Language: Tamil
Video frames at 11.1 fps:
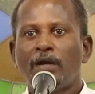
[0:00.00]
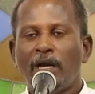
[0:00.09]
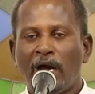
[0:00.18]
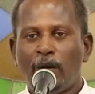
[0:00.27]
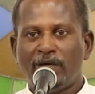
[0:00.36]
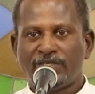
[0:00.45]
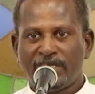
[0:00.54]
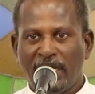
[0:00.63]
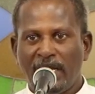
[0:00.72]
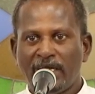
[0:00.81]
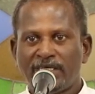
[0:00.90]
நாம்
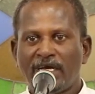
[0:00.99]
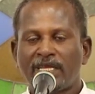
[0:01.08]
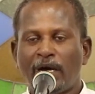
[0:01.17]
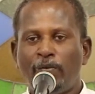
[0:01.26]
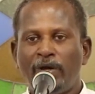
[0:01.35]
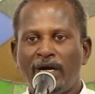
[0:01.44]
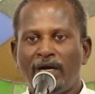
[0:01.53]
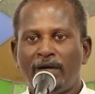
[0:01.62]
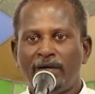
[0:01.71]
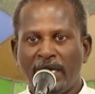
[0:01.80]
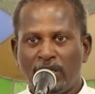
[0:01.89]
செய்கின்ற
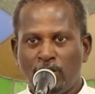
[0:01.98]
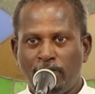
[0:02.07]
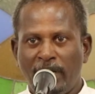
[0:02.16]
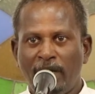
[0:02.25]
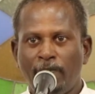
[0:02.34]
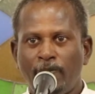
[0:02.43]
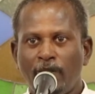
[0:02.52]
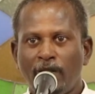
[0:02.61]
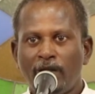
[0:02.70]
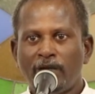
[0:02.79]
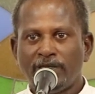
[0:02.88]
தவறுகள் எதுவுமே
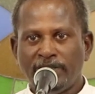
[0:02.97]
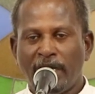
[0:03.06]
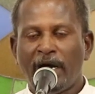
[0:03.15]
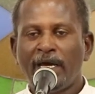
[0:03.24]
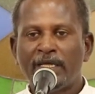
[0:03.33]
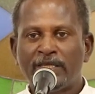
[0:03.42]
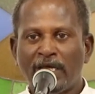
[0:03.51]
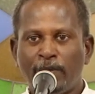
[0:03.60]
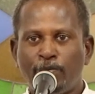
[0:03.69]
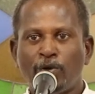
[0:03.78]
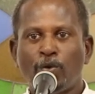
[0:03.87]
நியாய
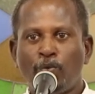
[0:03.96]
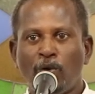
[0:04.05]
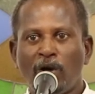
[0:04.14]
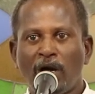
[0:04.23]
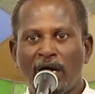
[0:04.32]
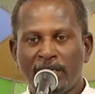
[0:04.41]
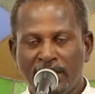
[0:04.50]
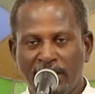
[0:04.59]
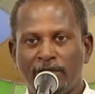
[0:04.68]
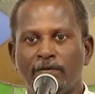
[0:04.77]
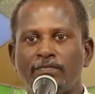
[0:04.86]
தீர்ப்புக்கு
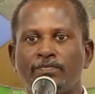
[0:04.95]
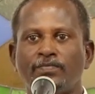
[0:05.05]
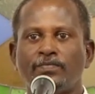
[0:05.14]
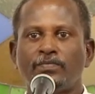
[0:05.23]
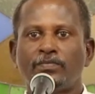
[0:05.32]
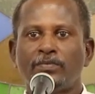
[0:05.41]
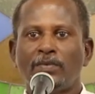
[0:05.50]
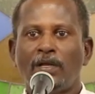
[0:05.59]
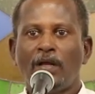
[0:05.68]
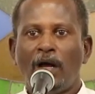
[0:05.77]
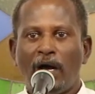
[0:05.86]
போகாது
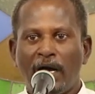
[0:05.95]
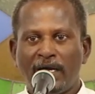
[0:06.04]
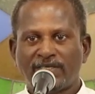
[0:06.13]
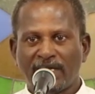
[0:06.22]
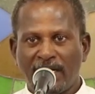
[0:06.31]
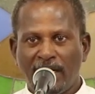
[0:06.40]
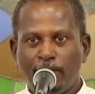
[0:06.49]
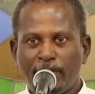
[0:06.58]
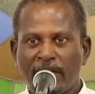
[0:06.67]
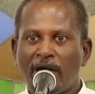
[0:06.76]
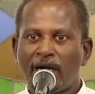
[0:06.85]
ஆக சரீரப்பிரகாரமாக
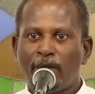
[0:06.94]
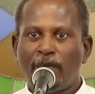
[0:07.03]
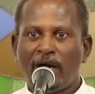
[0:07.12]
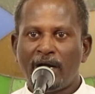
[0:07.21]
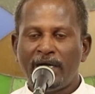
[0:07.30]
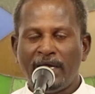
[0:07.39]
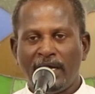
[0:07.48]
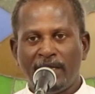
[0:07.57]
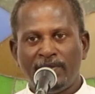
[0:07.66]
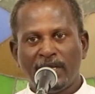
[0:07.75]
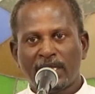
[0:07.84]
பிரகாரமாக
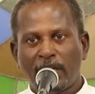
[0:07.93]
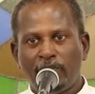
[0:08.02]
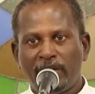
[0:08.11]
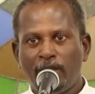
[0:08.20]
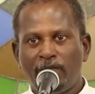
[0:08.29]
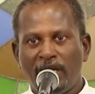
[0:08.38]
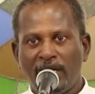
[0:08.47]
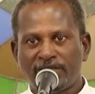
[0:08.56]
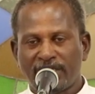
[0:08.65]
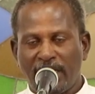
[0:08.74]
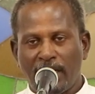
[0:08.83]
நீங்கள் எந்த தவறையும்
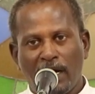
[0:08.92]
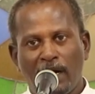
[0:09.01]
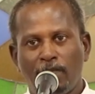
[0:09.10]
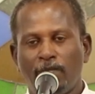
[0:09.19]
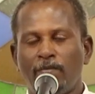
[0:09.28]
நீங்கள் செய்யலாம்